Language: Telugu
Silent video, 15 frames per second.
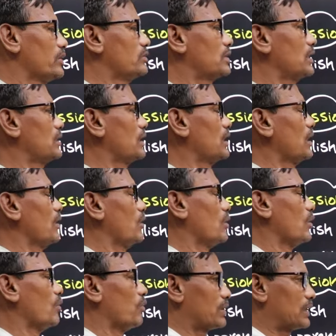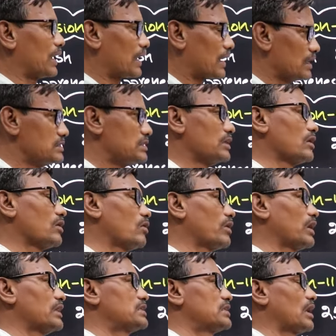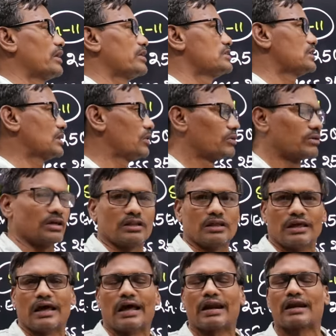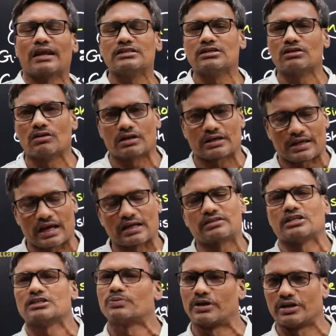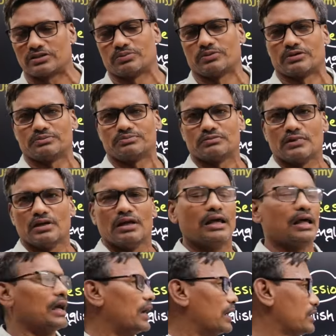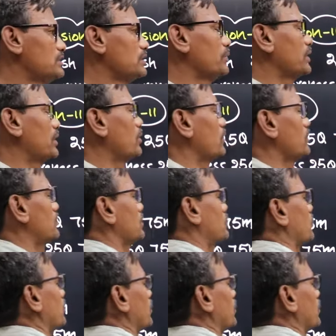ఎందుకంటే ఒక రీజనింగ్లోనే చాలా ఈజీగా ఉంటుంది రీజనింగ్లో క్రాక్ చేసి పడేయచ్చు మీరు రీజనింగ్ మనకి ఎన్ని క్వశ్చన్